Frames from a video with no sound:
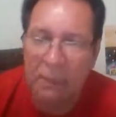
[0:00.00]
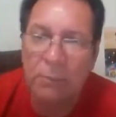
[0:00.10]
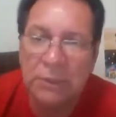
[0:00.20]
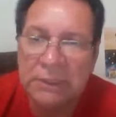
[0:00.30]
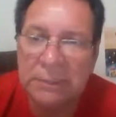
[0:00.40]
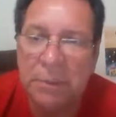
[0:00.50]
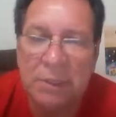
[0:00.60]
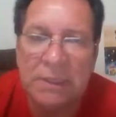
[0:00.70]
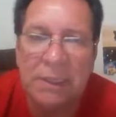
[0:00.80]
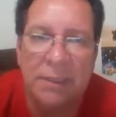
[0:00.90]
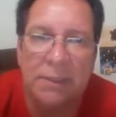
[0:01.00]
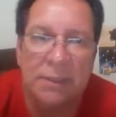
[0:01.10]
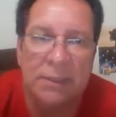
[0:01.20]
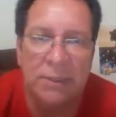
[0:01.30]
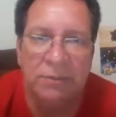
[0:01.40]
municipal aqui da
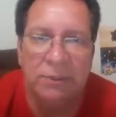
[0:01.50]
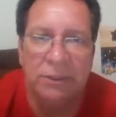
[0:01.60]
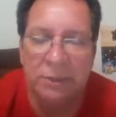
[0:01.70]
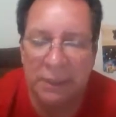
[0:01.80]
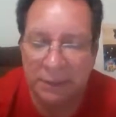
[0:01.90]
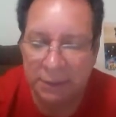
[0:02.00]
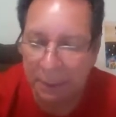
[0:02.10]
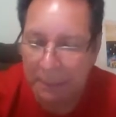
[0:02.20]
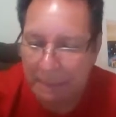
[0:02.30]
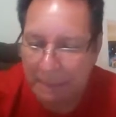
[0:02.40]
região de Rio Grande.